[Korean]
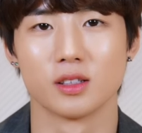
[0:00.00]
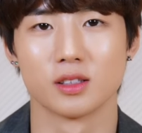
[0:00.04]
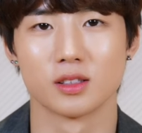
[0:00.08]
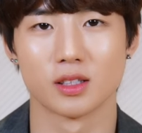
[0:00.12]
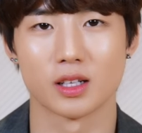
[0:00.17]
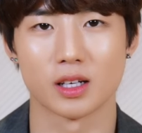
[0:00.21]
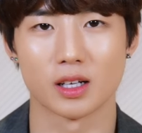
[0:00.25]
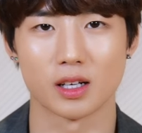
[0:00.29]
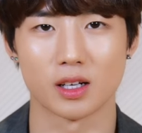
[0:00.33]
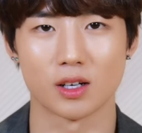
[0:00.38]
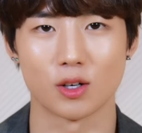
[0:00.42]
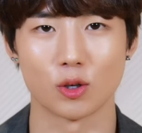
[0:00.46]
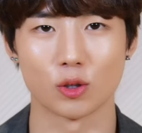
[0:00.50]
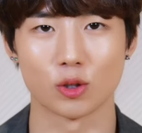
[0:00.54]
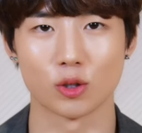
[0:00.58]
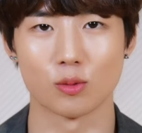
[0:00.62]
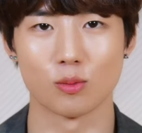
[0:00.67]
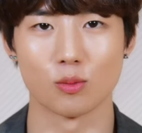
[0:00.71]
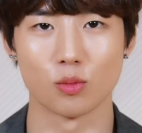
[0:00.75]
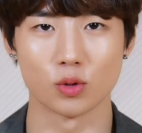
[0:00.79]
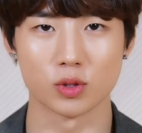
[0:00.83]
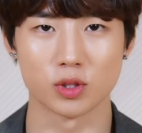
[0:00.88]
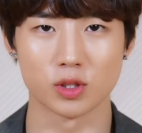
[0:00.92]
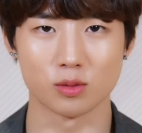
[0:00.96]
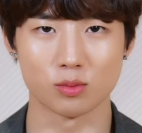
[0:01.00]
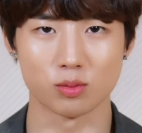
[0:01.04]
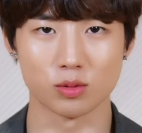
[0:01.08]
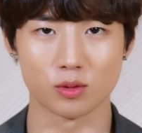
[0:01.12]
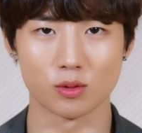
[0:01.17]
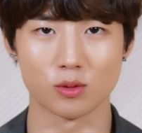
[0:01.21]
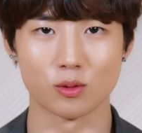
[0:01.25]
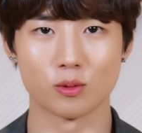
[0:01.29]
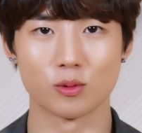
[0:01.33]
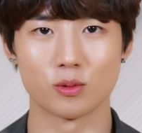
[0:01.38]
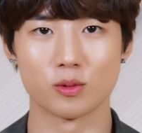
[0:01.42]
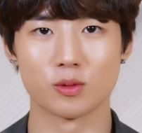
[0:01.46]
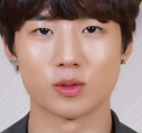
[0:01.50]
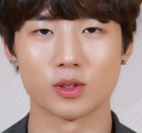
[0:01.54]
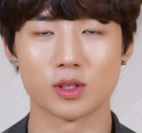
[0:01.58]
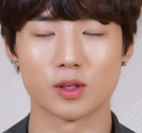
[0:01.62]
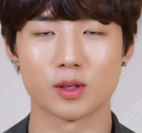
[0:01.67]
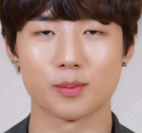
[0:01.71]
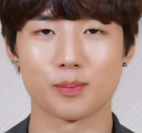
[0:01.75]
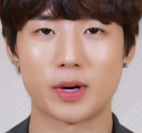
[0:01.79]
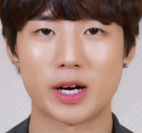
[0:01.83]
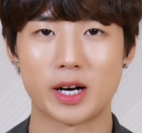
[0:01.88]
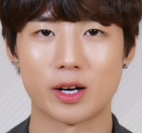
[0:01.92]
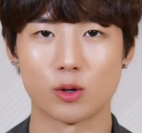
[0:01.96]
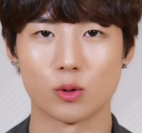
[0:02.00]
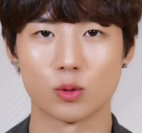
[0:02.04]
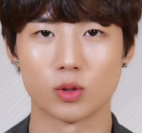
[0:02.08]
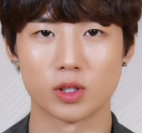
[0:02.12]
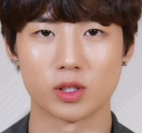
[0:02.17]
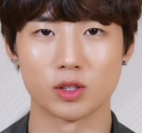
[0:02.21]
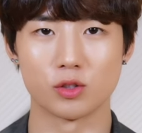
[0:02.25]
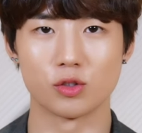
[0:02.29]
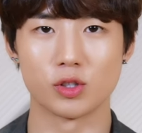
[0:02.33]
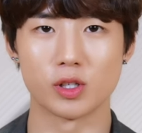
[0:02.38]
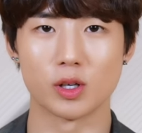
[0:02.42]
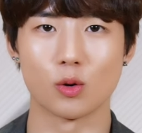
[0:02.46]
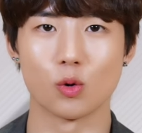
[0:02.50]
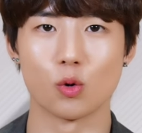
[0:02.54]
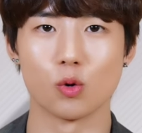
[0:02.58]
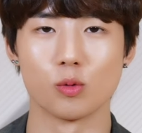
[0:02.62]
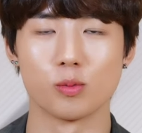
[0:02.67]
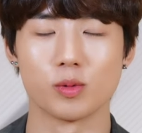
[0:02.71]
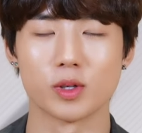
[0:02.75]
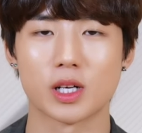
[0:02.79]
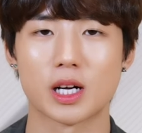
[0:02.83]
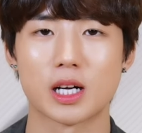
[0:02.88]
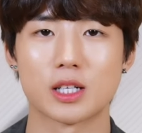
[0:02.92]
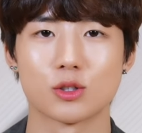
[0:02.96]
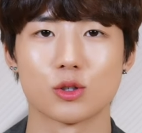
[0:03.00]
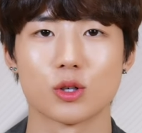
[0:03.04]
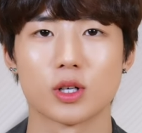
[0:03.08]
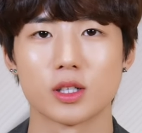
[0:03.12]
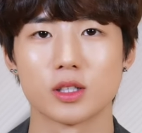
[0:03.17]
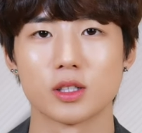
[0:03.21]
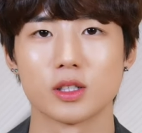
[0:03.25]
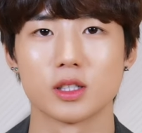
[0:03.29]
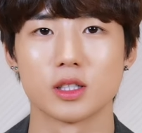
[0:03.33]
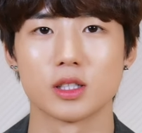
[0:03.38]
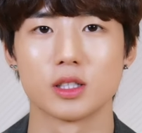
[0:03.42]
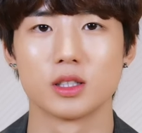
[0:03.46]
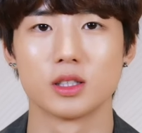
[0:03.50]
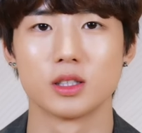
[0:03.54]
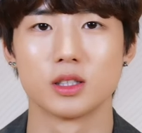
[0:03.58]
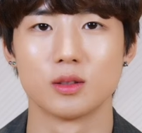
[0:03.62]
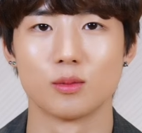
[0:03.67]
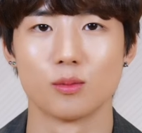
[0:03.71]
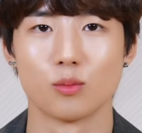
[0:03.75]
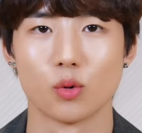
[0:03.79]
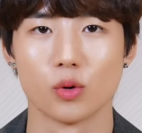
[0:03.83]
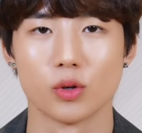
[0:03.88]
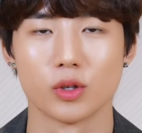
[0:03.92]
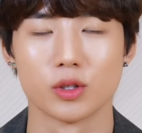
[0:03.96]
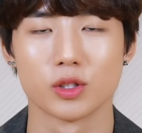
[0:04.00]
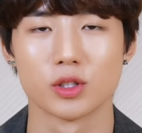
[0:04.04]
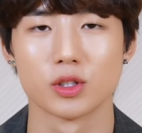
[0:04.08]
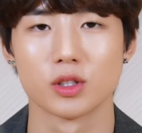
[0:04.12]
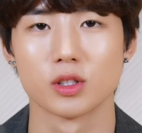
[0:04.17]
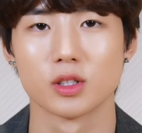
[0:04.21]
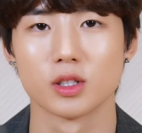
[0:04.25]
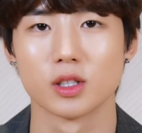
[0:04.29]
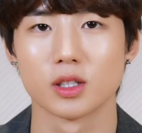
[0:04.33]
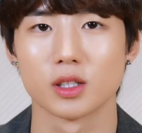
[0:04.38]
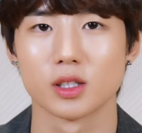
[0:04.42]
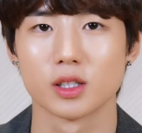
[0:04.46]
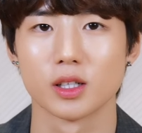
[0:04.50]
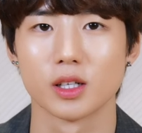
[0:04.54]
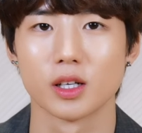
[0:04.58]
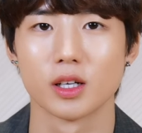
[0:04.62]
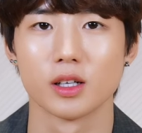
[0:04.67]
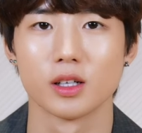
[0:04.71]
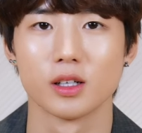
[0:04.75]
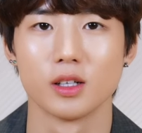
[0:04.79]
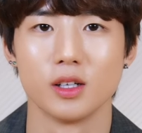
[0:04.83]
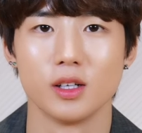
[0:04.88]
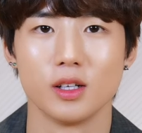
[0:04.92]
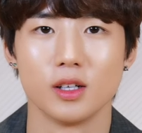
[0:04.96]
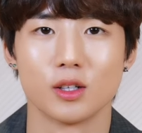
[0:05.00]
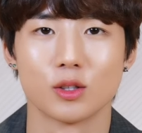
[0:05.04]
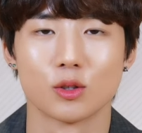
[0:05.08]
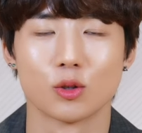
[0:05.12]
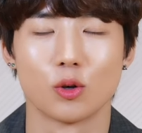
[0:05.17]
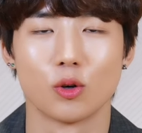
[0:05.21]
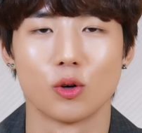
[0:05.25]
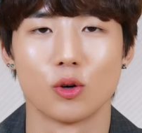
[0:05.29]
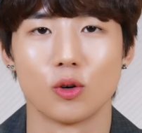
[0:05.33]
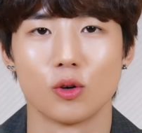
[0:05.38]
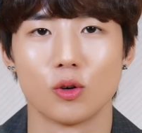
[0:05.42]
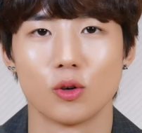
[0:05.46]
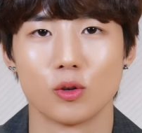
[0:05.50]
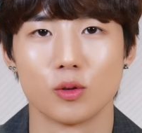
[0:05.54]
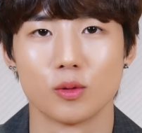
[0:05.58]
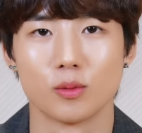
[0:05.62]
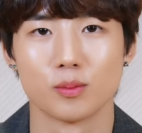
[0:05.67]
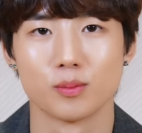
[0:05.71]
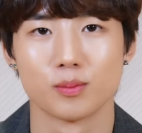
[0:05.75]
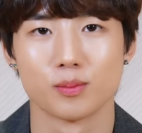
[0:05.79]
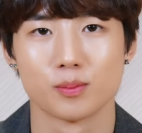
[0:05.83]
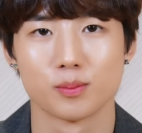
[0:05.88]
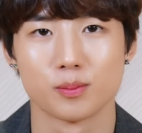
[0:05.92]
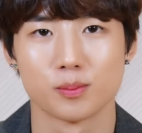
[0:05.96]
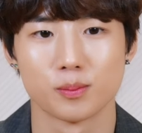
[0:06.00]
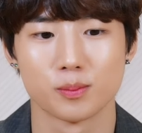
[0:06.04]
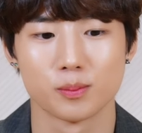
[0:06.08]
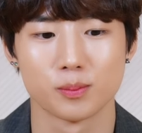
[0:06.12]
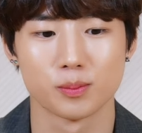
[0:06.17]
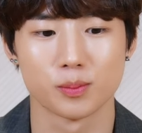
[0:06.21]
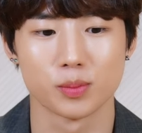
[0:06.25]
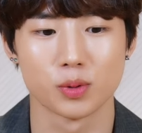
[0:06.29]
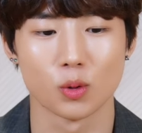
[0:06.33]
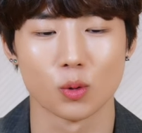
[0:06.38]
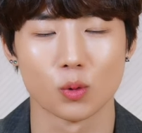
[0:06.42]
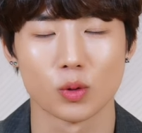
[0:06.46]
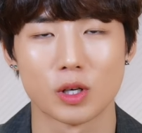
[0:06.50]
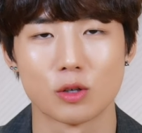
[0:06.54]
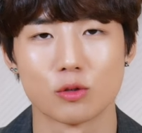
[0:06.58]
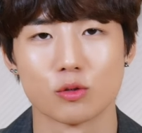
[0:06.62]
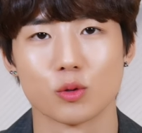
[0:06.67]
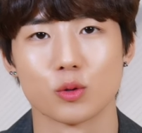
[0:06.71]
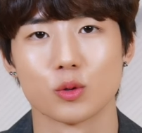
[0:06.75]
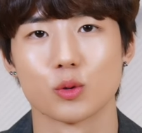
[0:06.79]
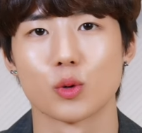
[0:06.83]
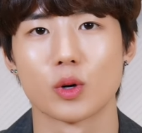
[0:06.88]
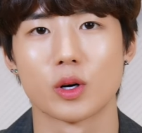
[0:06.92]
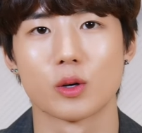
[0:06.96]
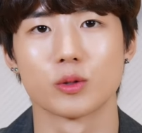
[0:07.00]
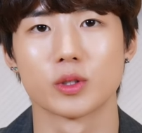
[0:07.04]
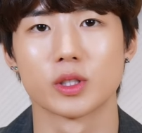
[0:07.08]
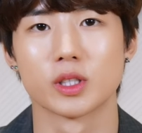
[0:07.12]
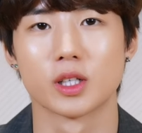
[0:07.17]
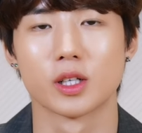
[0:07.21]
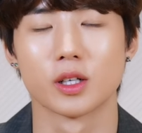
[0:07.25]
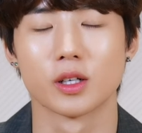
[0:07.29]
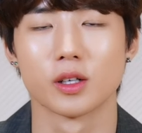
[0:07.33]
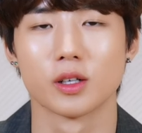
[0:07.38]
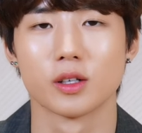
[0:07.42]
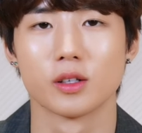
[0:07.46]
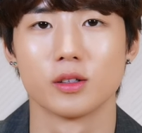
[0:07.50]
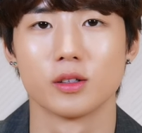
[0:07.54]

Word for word: 내가 어떤 모습으로 바로 그 뒤에 호흡을 가져가느냐 보여지느냐 그게 더 프로다운 요소라고 생각해.